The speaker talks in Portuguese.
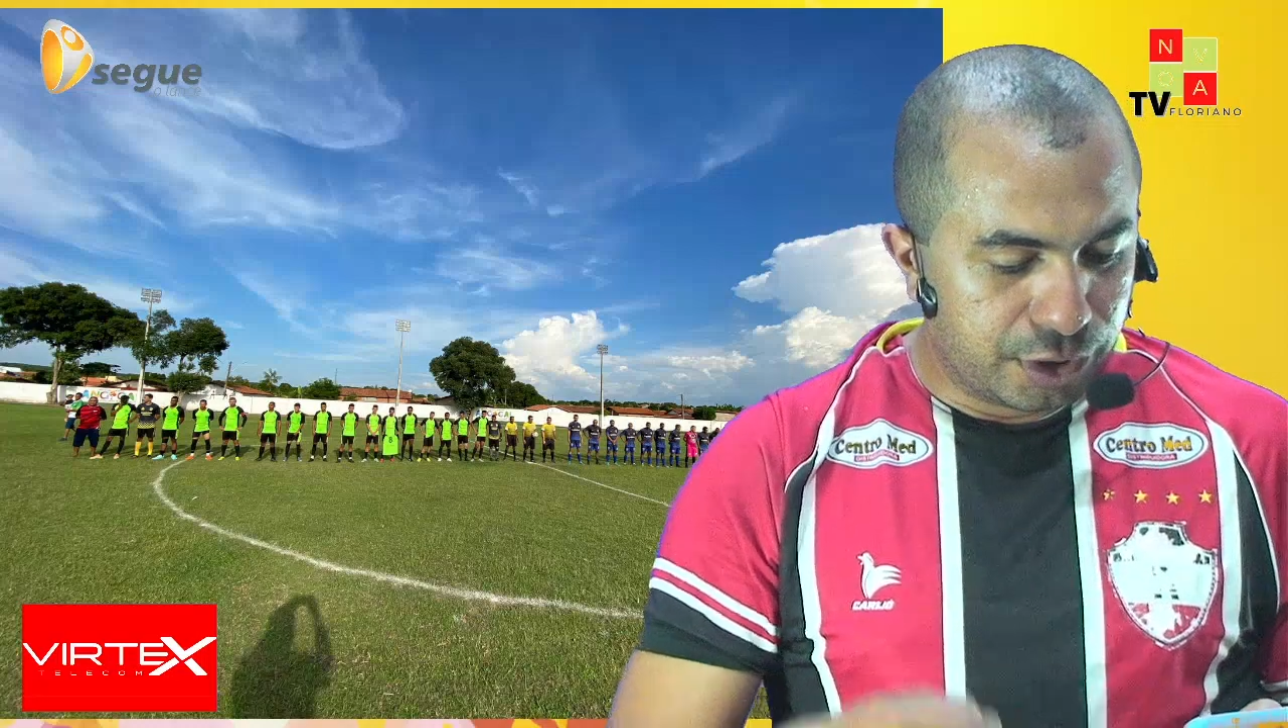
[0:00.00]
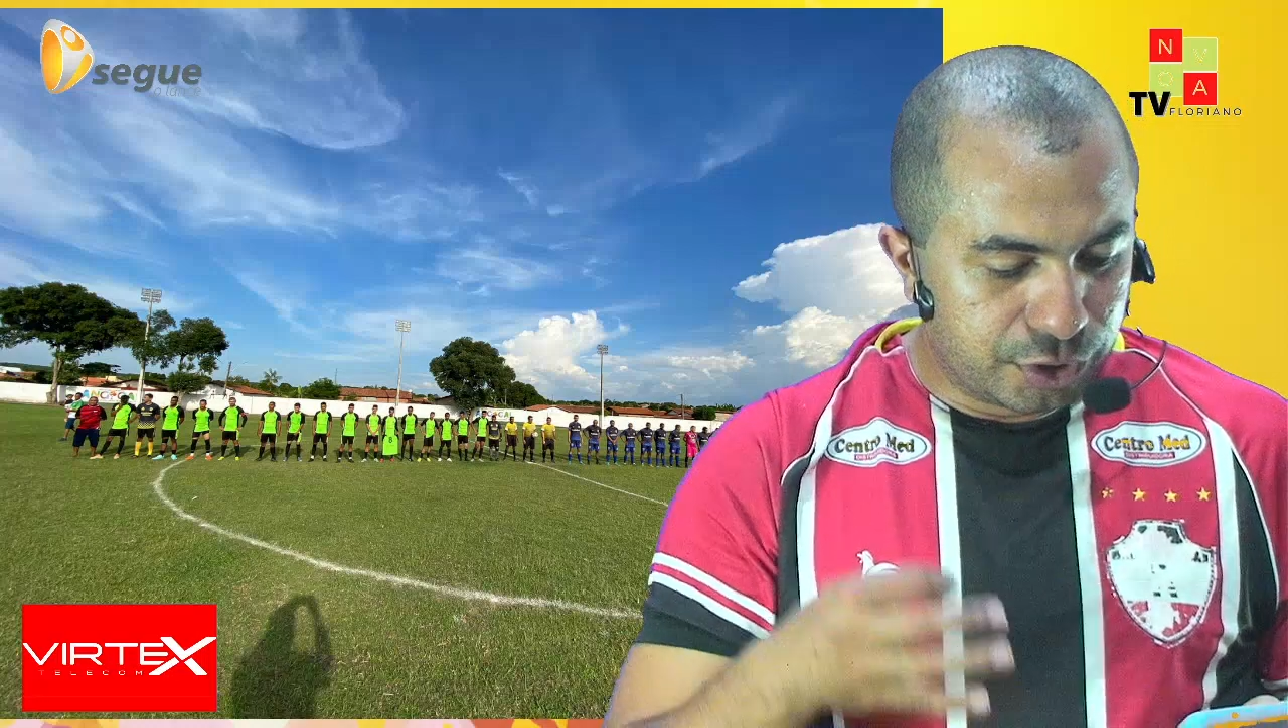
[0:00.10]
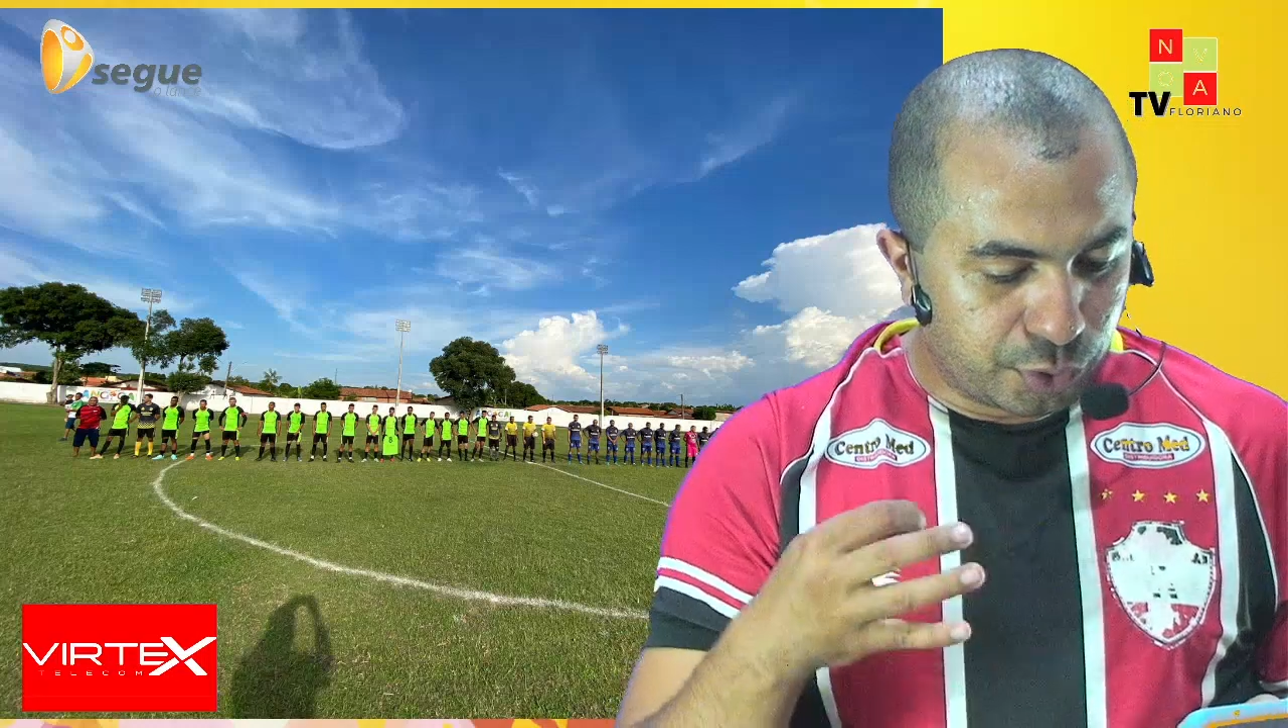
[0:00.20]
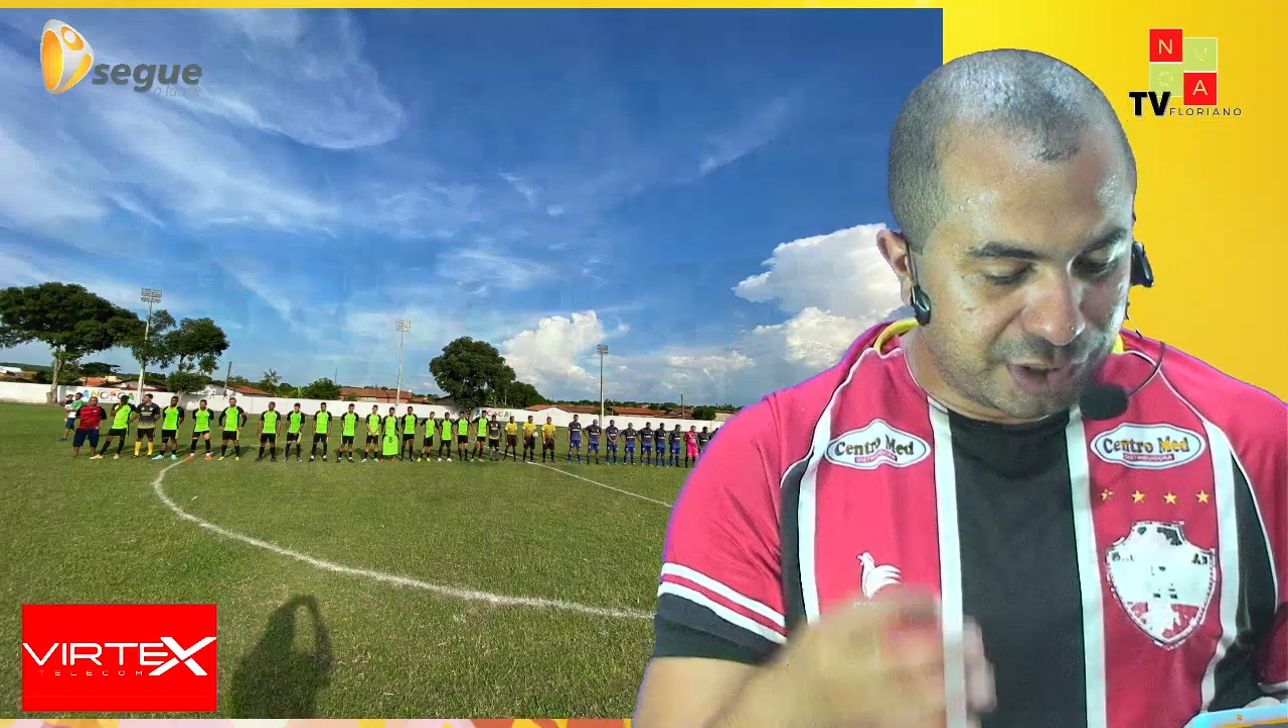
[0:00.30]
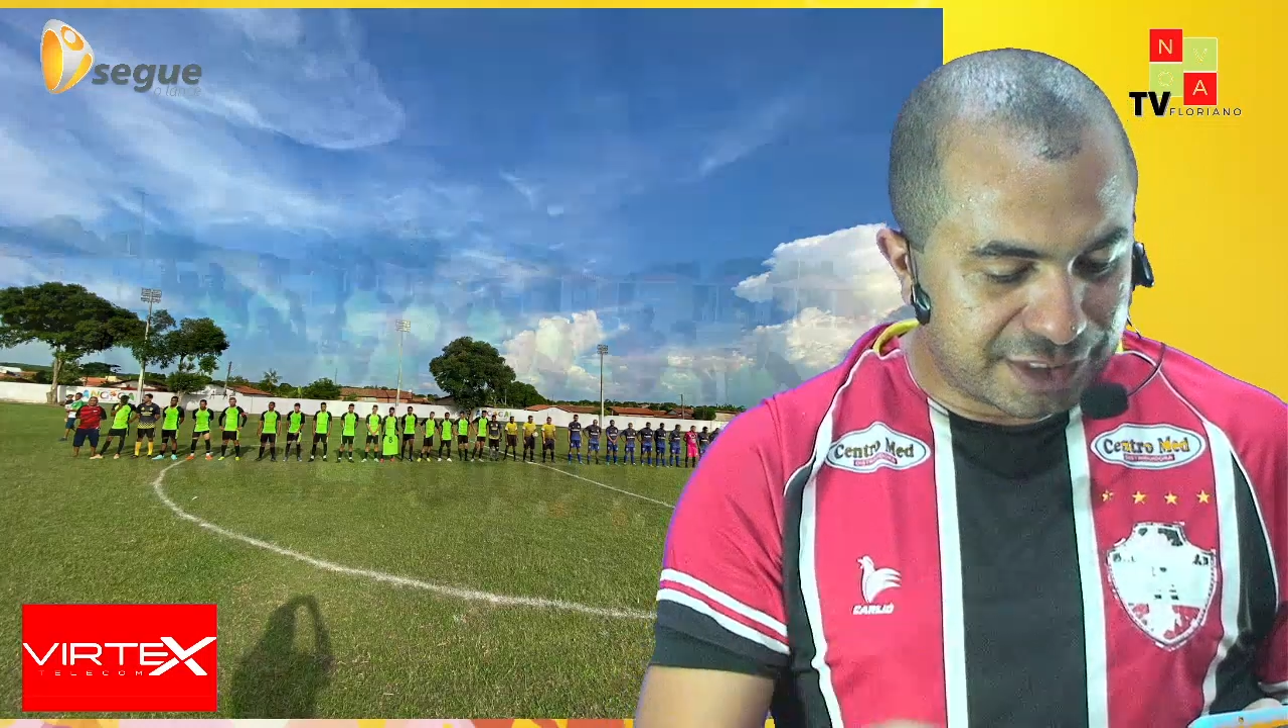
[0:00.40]

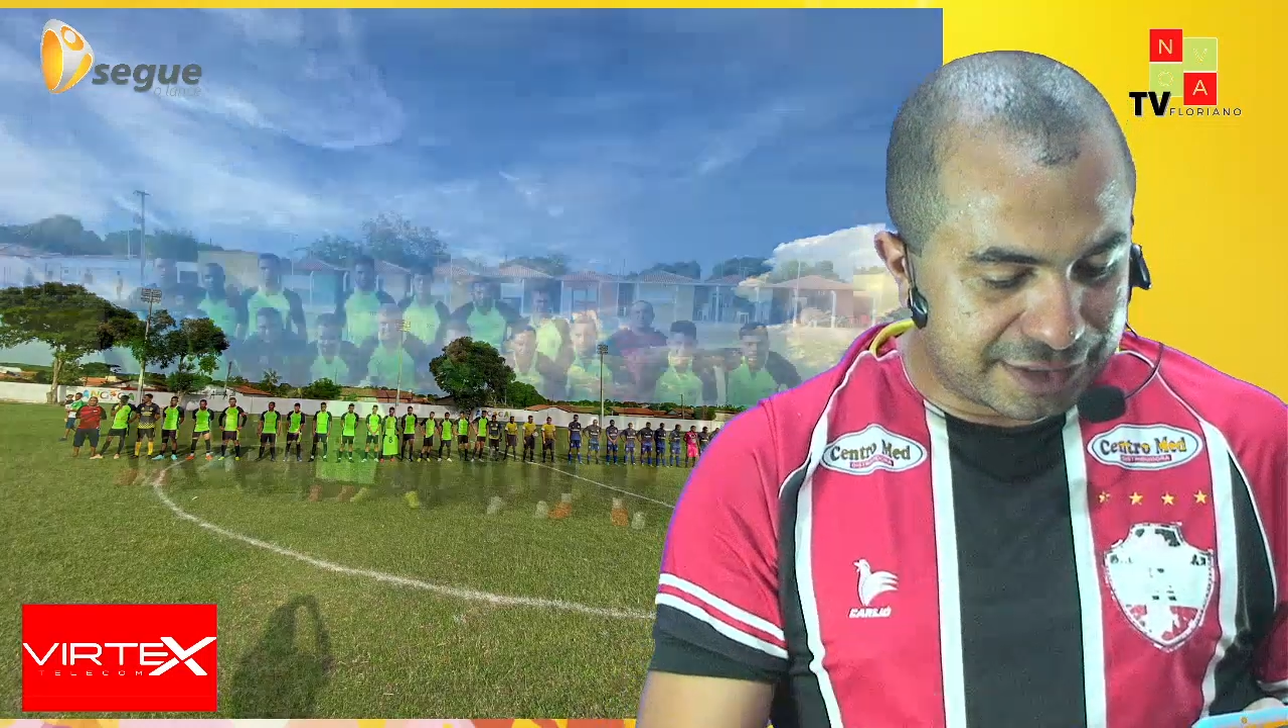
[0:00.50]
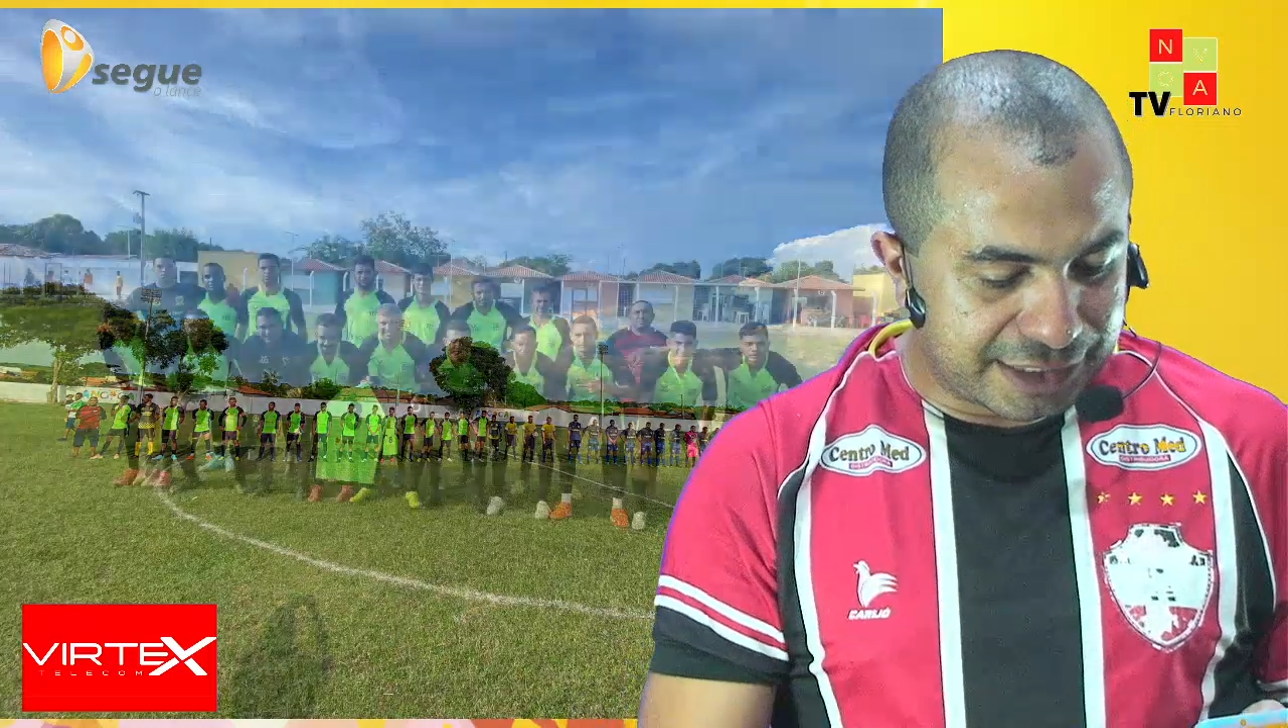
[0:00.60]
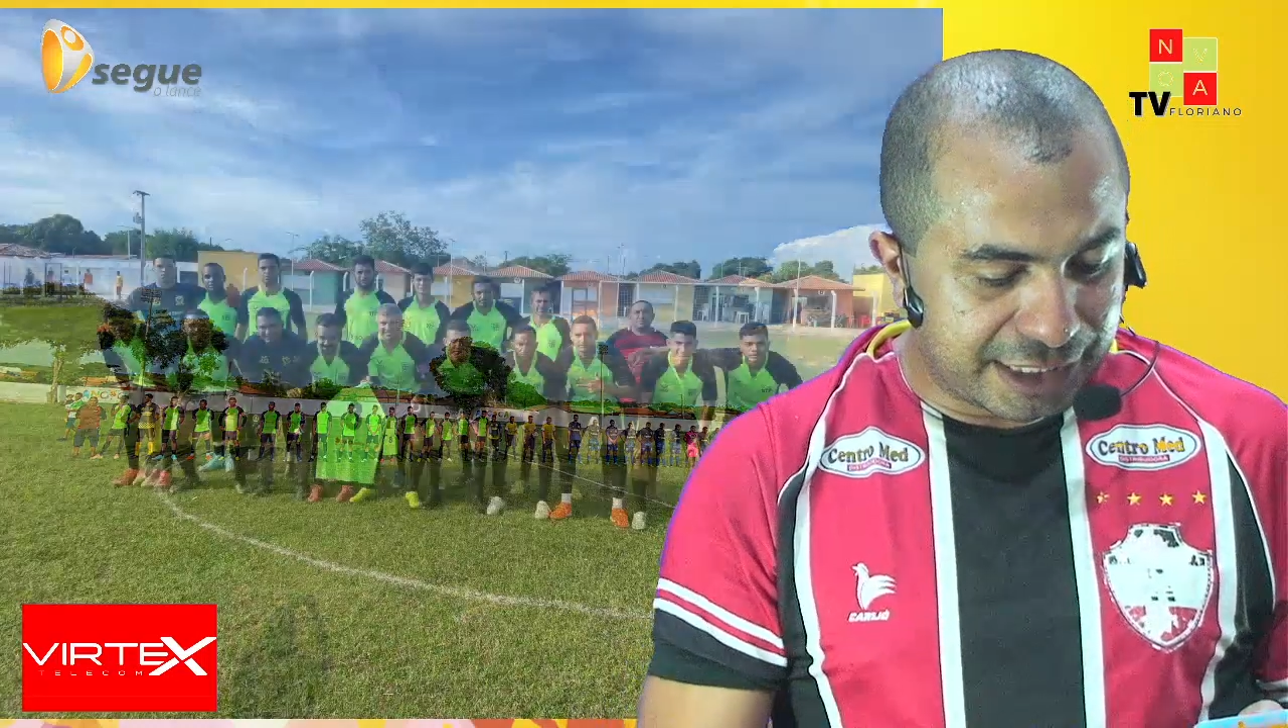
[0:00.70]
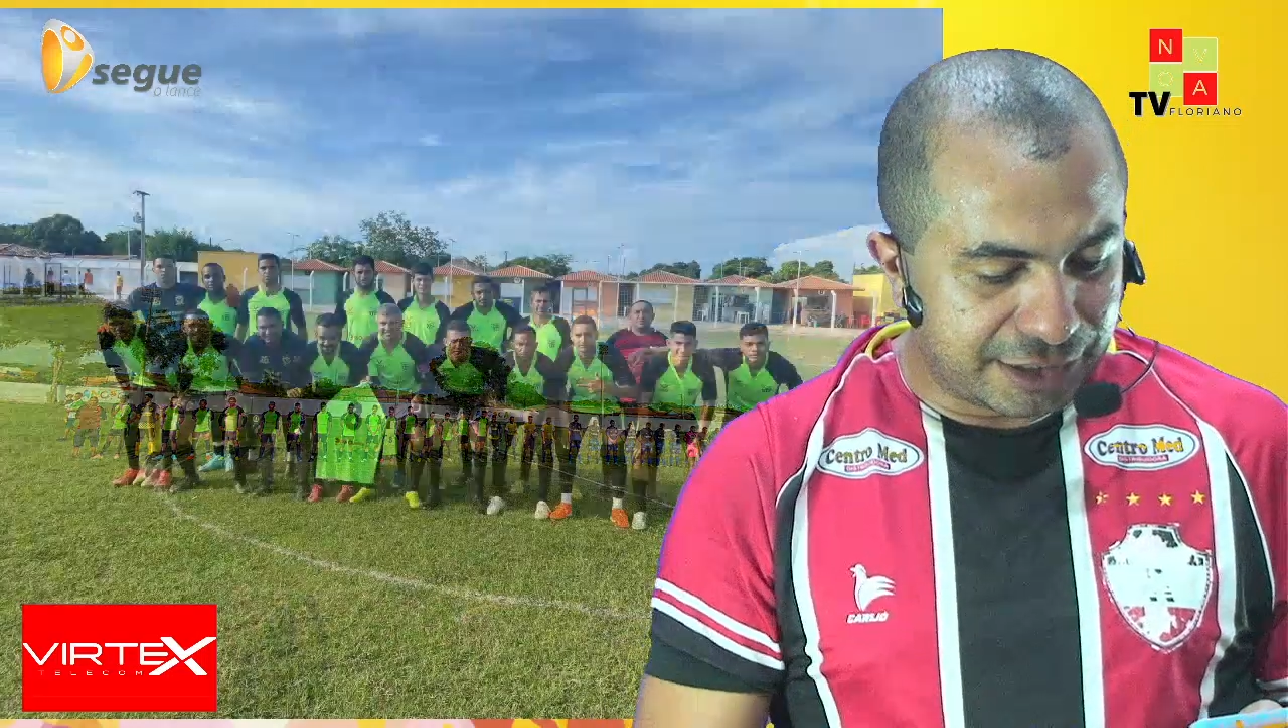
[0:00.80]
2 a 0